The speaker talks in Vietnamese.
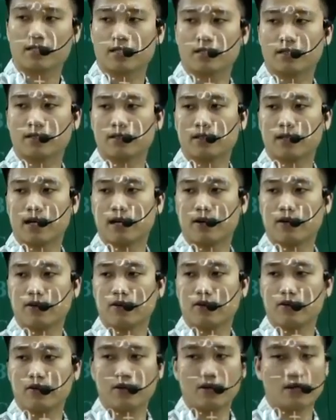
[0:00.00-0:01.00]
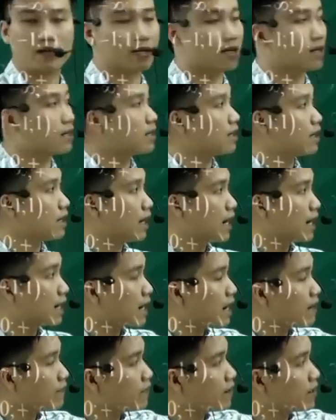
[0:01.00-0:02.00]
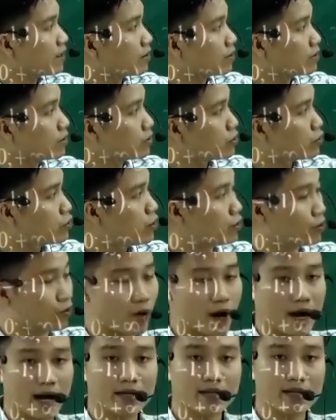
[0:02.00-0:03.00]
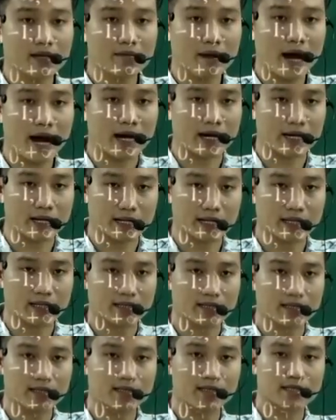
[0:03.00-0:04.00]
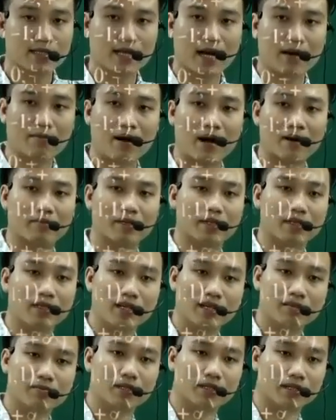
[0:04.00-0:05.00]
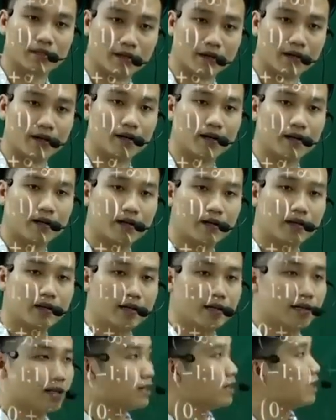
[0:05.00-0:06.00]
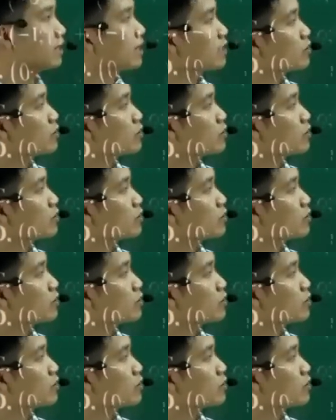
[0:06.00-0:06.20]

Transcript: trật tự nào, là các em phải chuyển hóa được cái bảng này sang bảng biến thiên bình thường. Thì